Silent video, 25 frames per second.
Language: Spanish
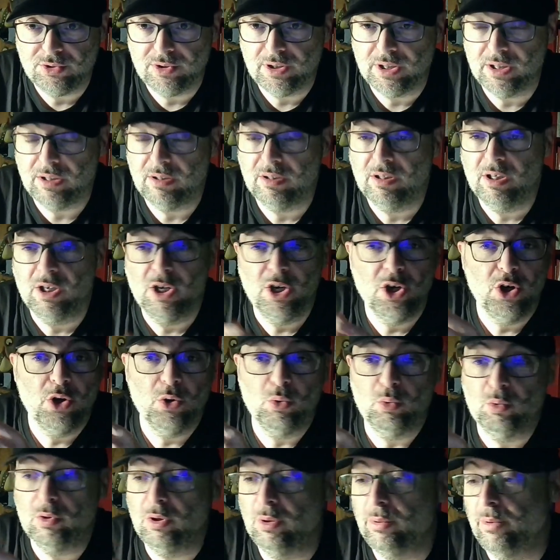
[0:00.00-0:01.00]
eh,
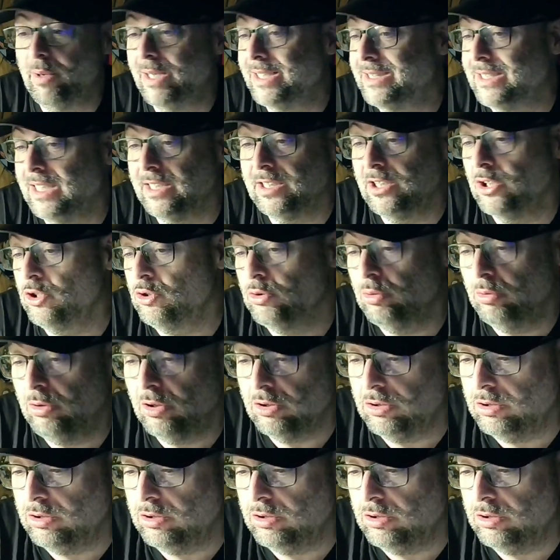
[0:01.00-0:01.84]
un libro bastante chulo